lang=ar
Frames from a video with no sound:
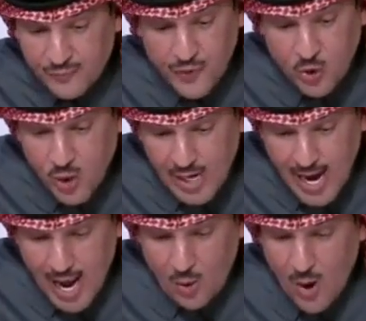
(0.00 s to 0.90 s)
في كل
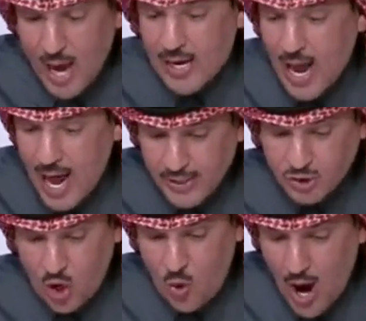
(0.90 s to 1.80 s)
الأحوال
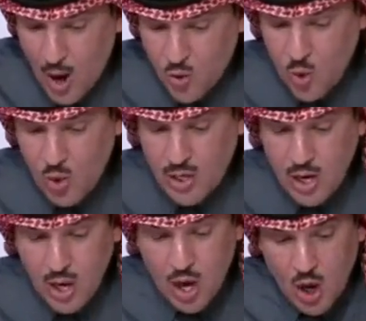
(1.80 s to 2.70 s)
أرجع وأقول
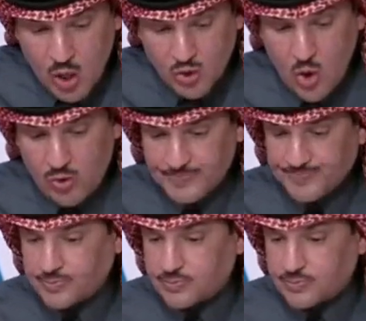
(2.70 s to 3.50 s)
أنه